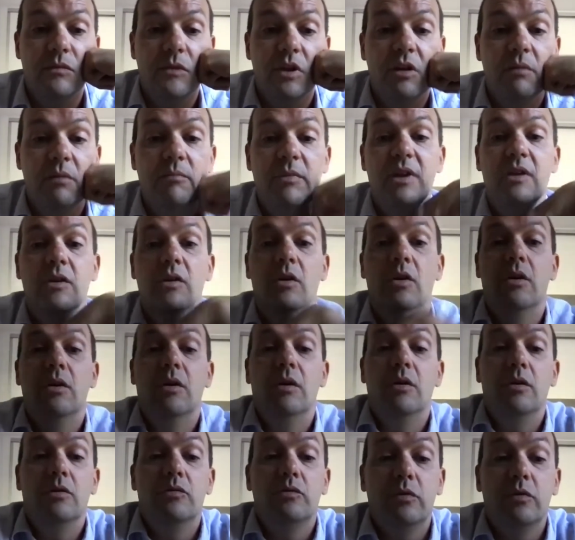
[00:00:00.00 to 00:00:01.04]
Mais
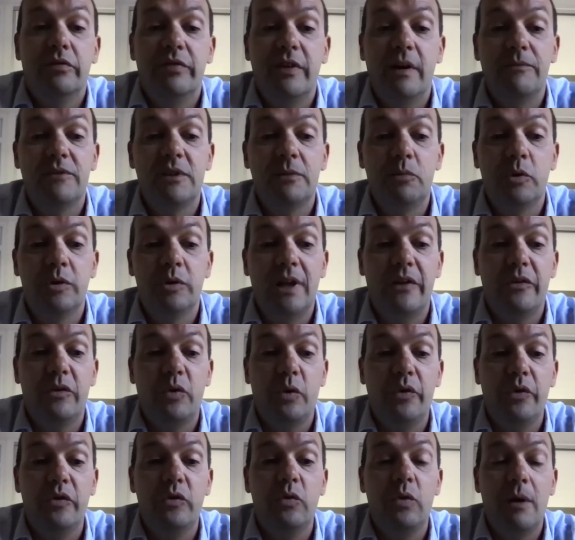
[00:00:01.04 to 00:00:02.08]
euh, tu te fais un petit peu ta
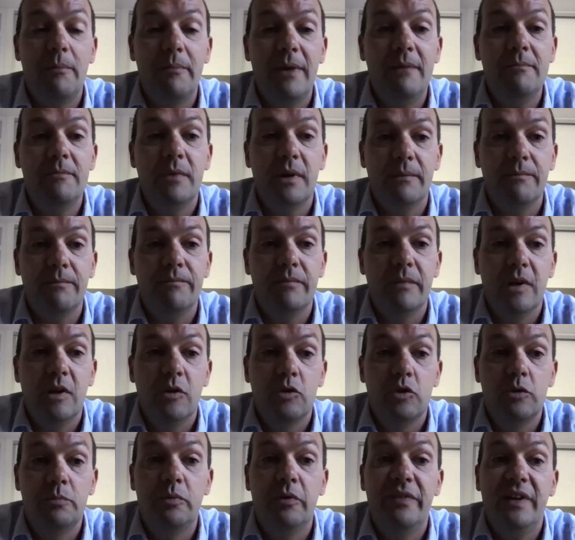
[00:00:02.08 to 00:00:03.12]
sauce toi-même.
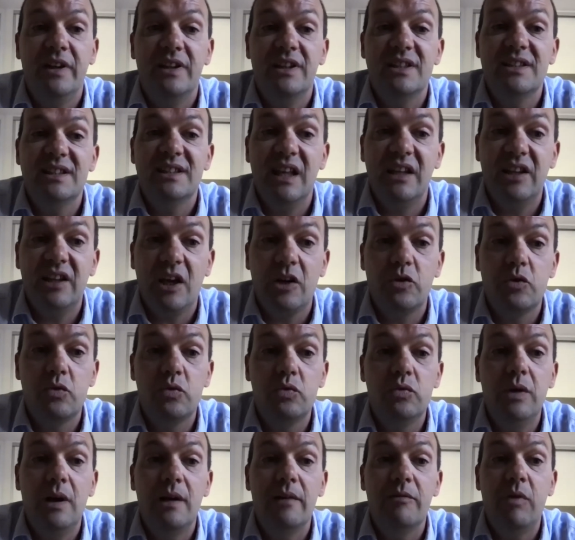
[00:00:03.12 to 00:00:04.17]
Tu peux faire des interchus,
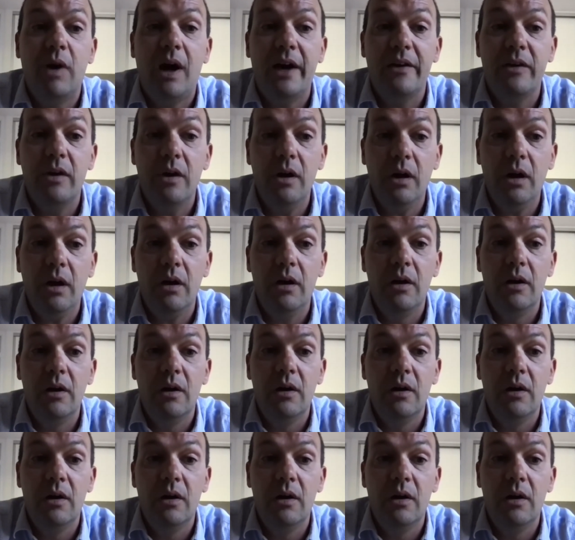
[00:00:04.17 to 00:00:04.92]
aller voir ailleurs.